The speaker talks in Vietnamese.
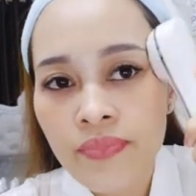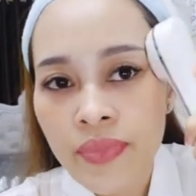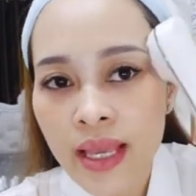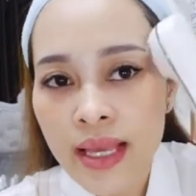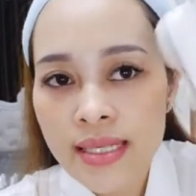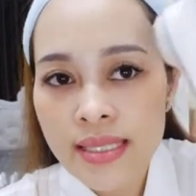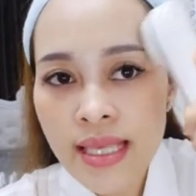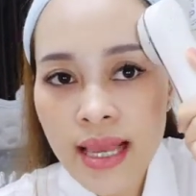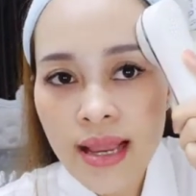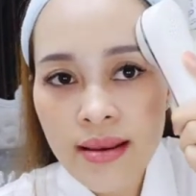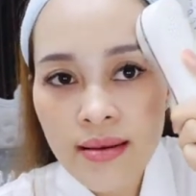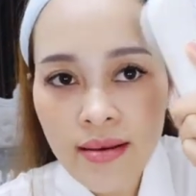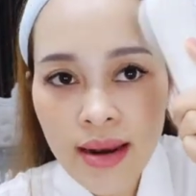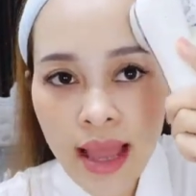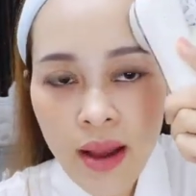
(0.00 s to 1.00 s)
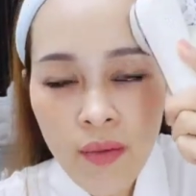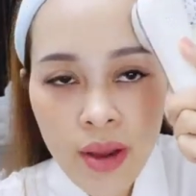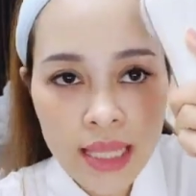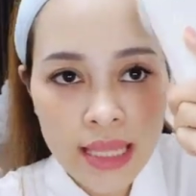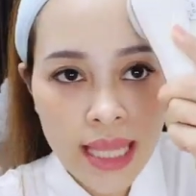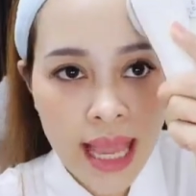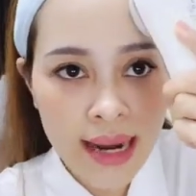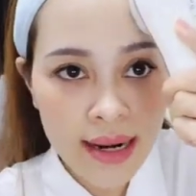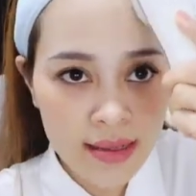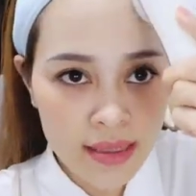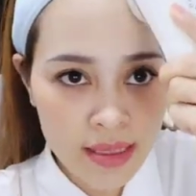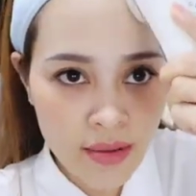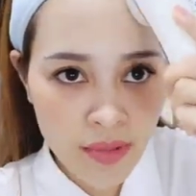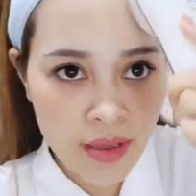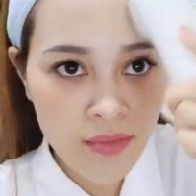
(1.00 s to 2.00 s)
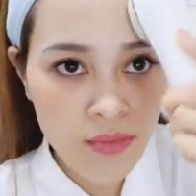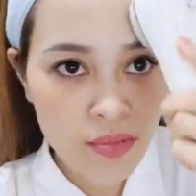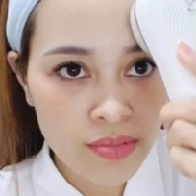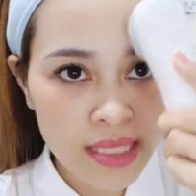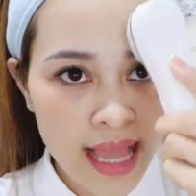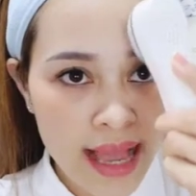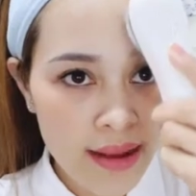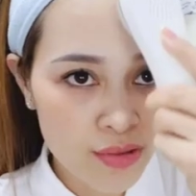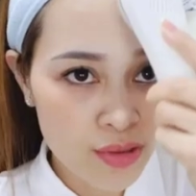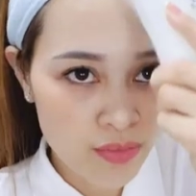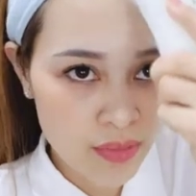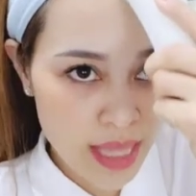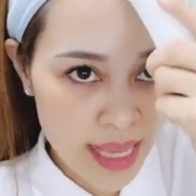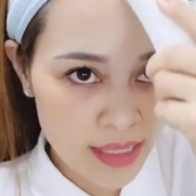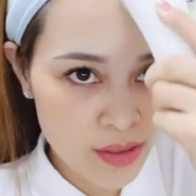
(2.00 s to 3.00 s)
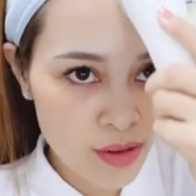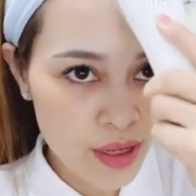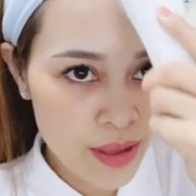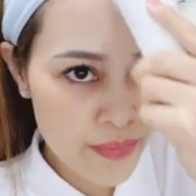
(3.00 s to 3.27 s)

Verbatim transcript: cái C nó đã hòa tan ở trong cái vùng da của chúng ta rồi